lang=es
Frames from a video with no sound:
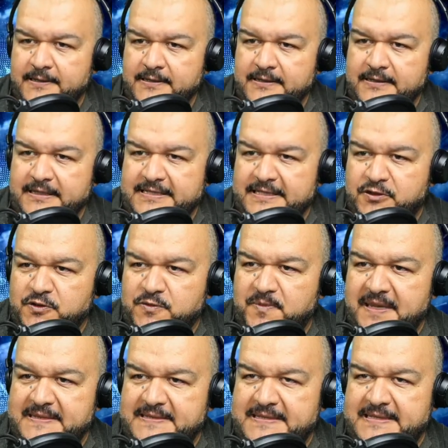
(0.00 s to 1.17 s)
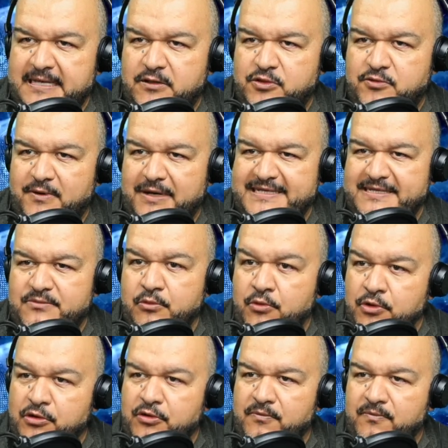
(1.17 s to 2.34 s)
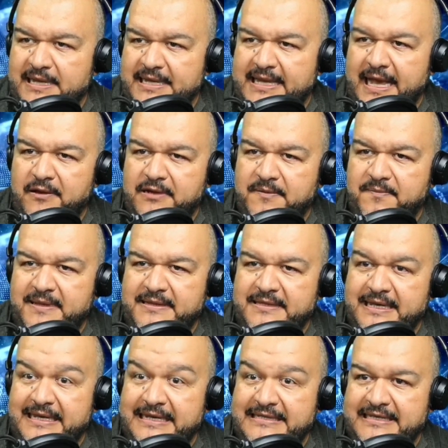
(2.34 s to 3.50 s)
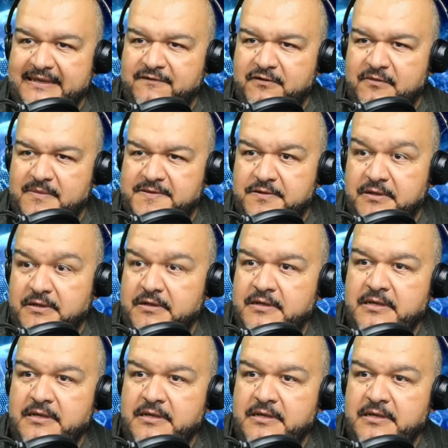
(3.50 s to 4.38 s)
De ciertos países en los cuales es muy complicado de repente que les llegue información